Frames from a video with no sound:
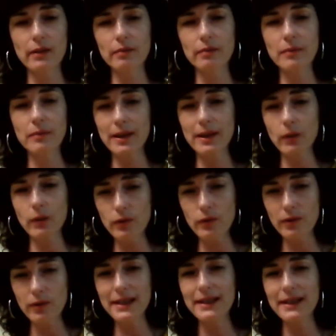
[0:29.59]
вот мы
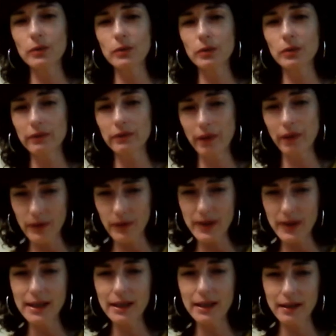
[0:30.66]
закончили институт, и в
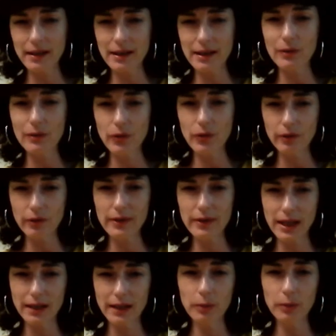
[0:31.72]
августе
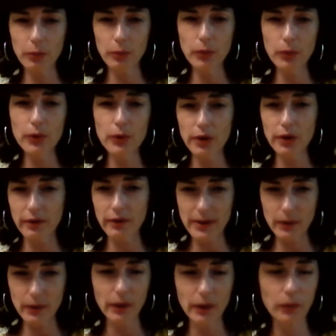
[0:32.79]
случился этот путь и
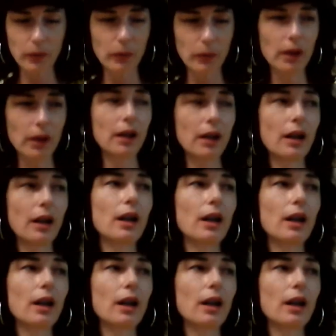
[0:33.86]
все такое.